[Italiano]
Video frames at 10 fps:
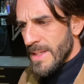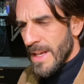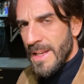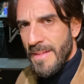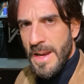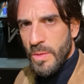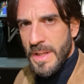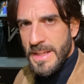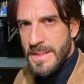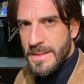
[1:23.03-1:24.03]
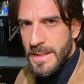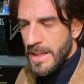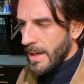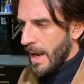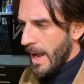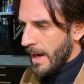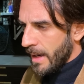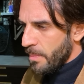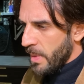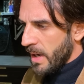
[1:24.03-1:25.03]
a livello da city
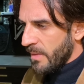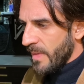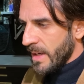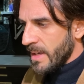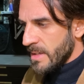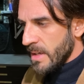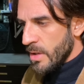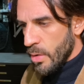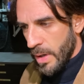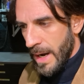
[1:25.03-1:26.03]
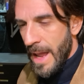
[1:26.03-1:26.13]
car per vecchie signore.